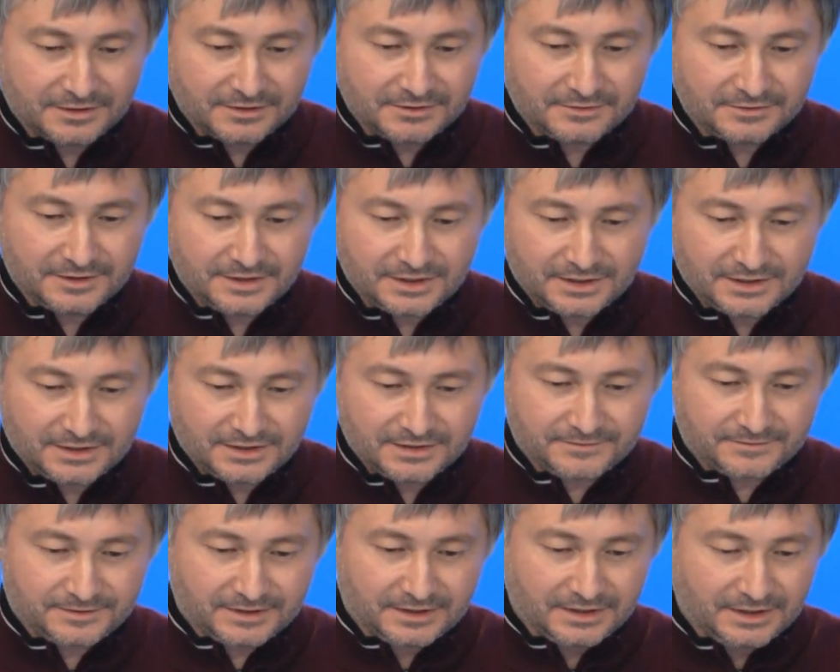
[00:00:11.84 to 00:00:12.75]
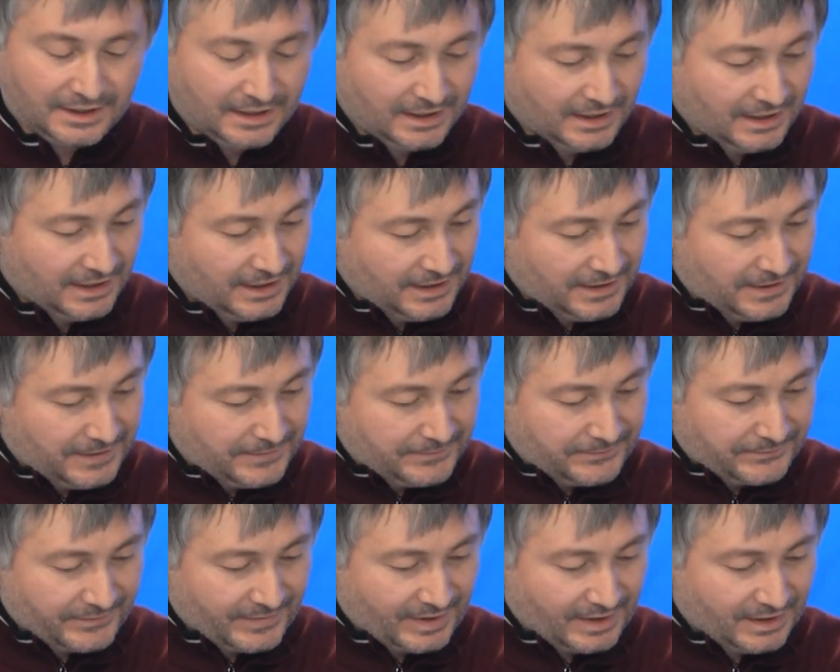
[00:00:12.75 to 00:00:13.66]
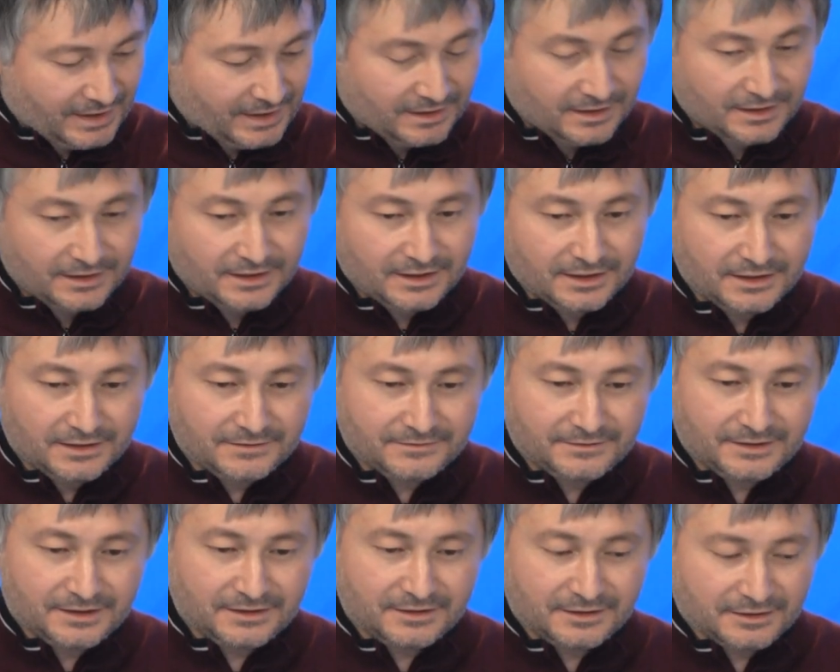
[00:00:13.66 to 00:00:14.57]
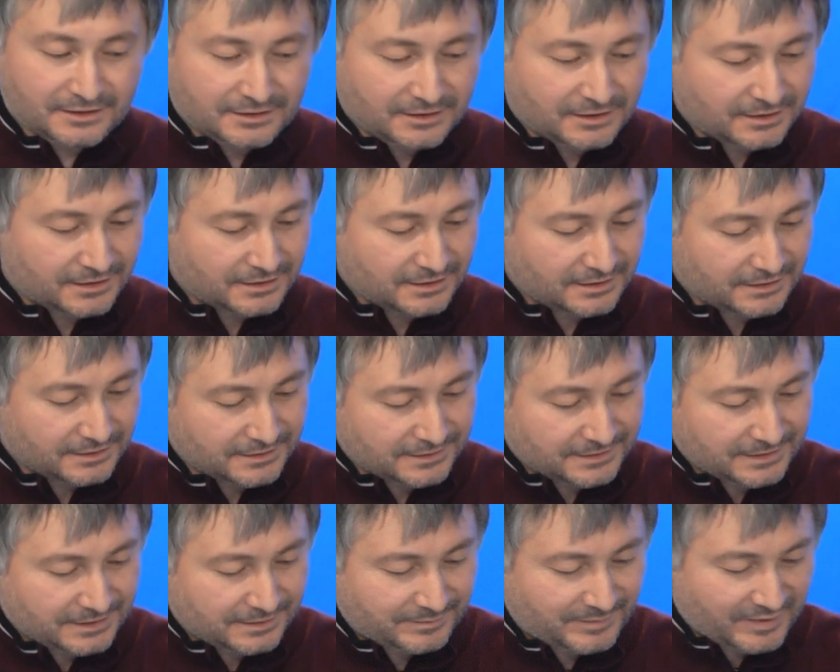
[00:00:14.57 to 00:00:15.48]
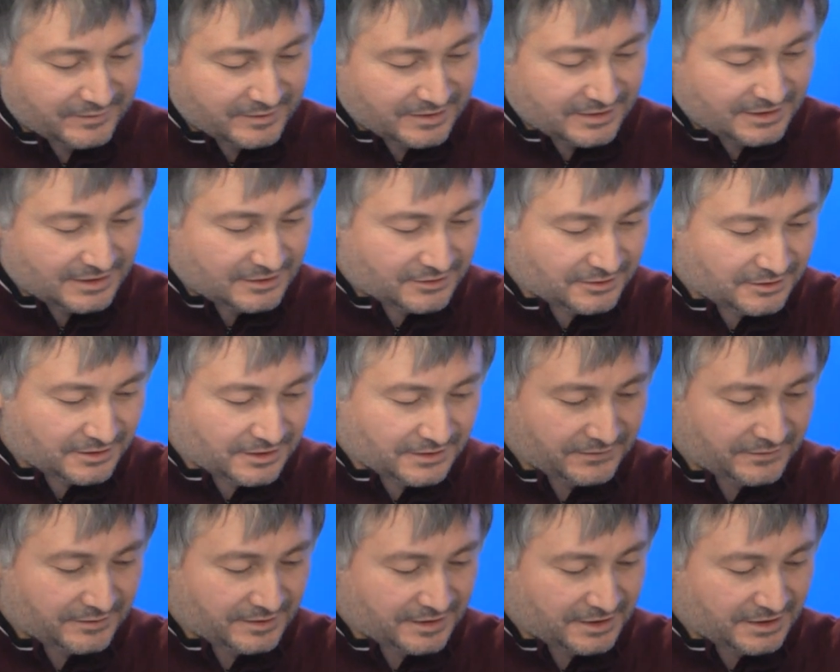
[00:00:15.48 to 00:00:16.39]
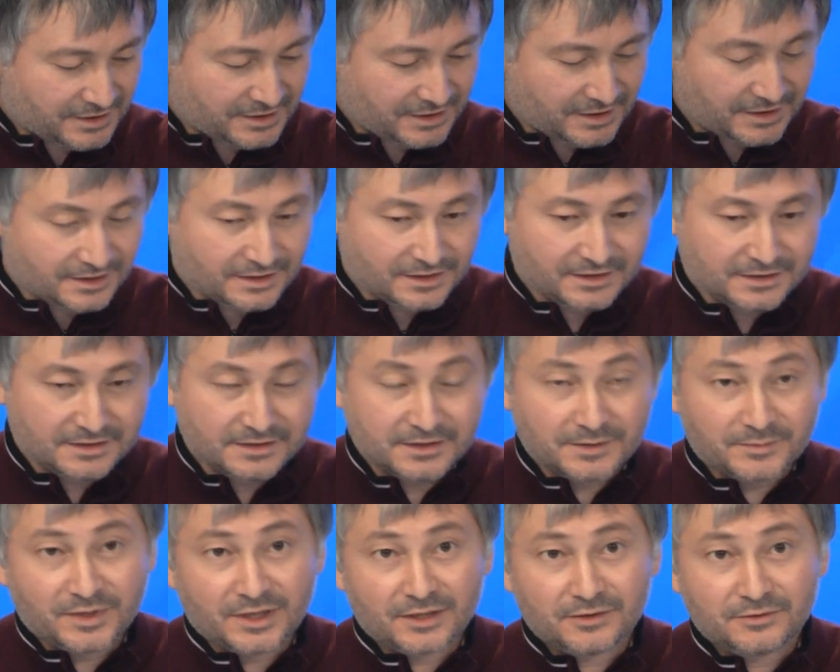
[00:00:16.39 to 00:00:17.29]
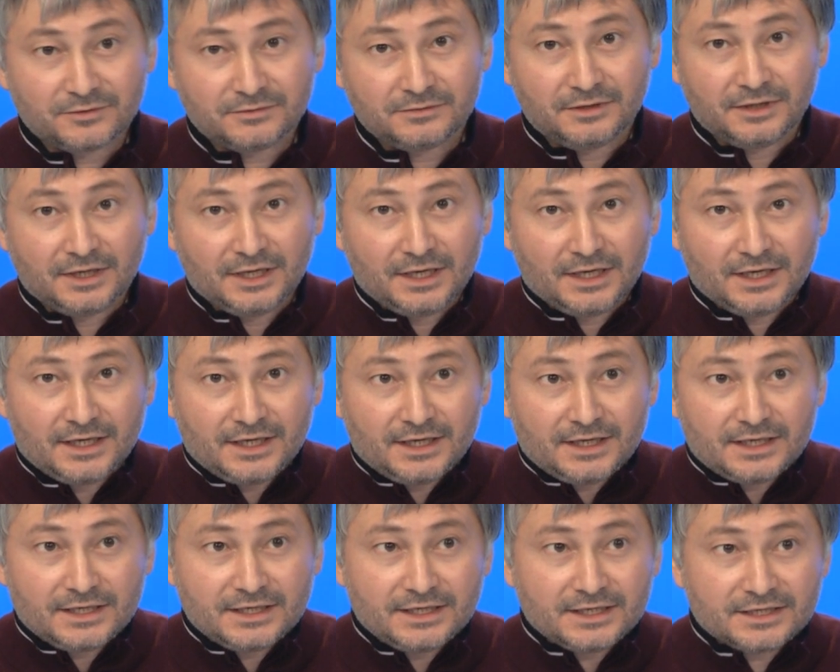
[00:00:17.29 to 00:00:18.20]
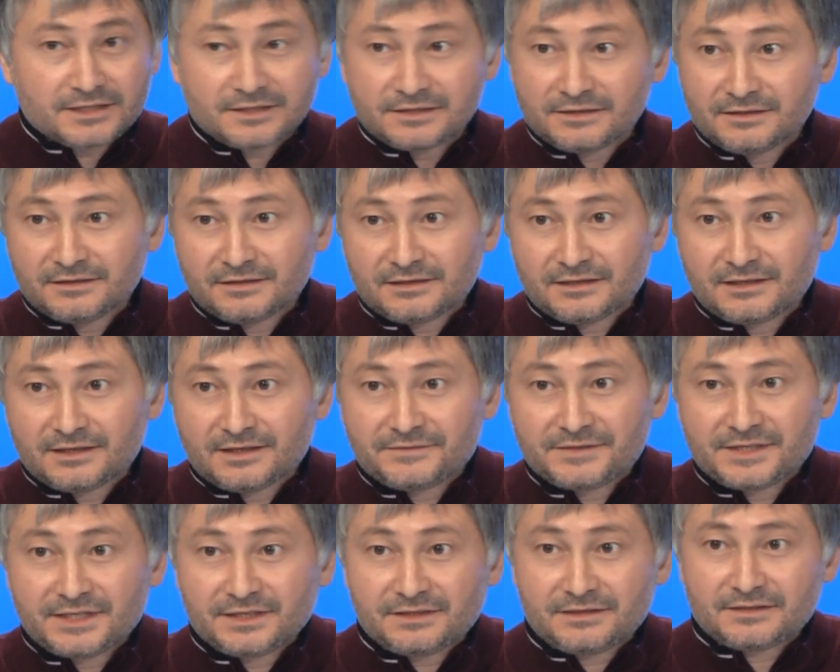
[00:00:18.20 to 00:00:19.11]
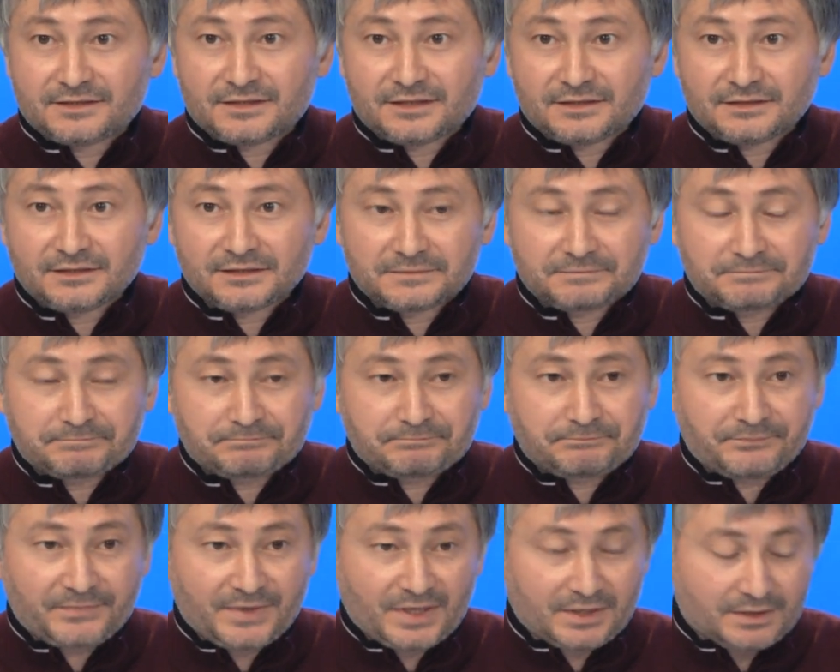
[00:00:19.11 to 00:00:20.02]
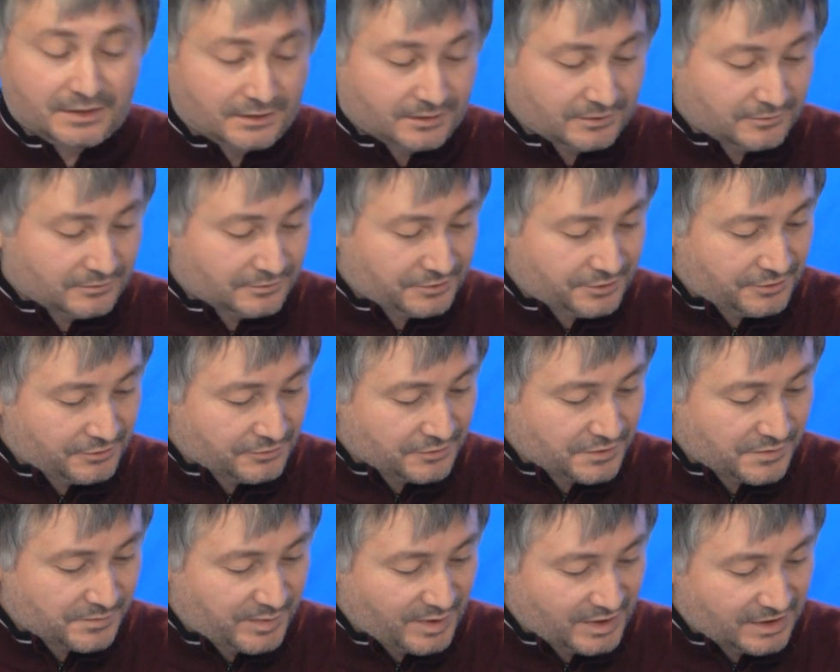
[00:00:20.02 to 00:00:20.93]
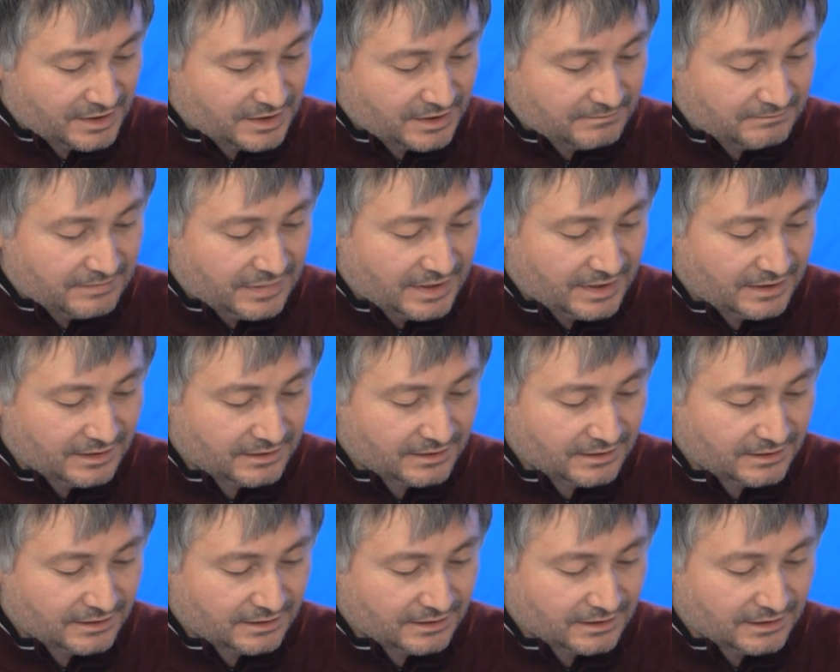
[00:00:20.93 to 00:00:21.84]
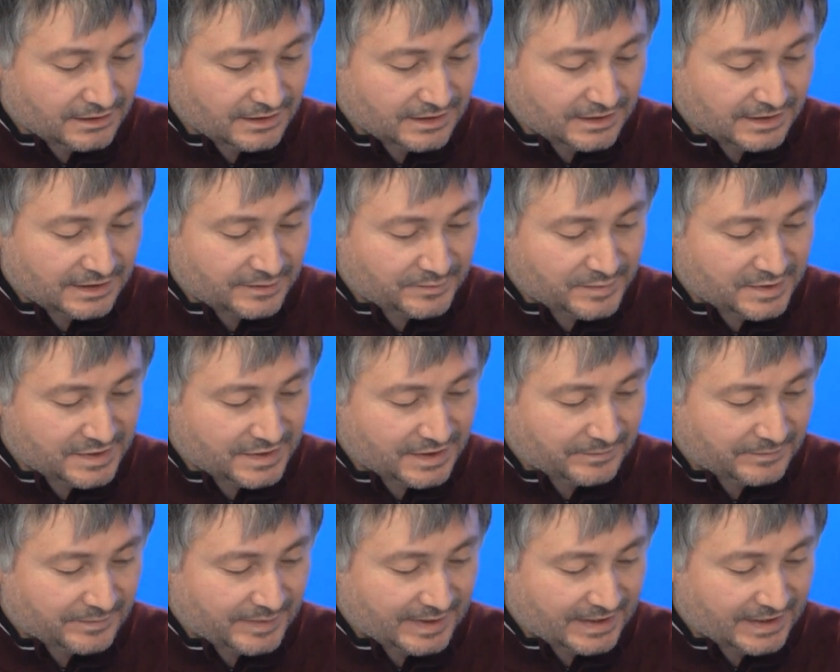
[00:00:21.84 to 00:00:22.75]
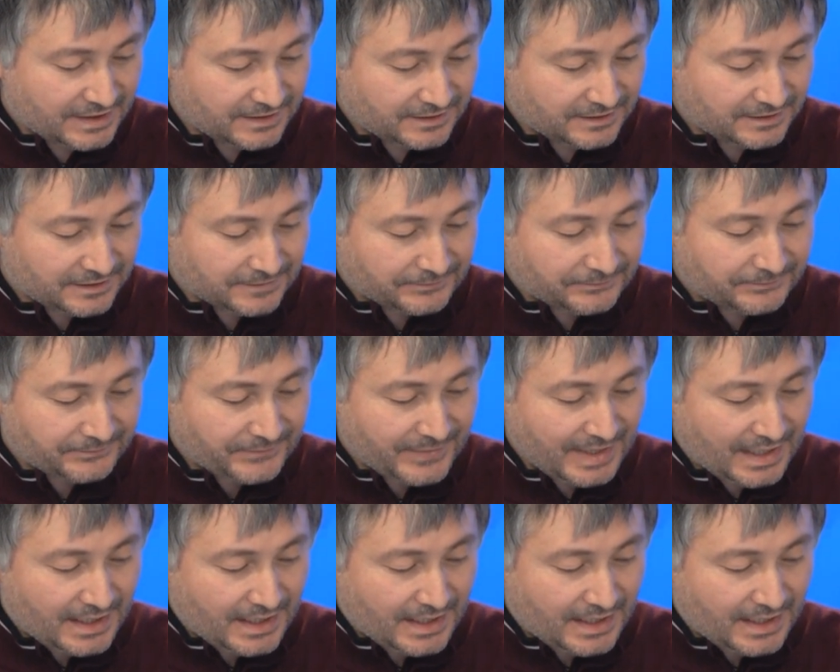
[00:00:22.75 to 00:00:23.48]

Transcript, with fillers: государство э, Ирака и Леванта, а, провозглашенное в 2013 году, неожиданно для всех стало э, очень успешным э, исламистским проектом.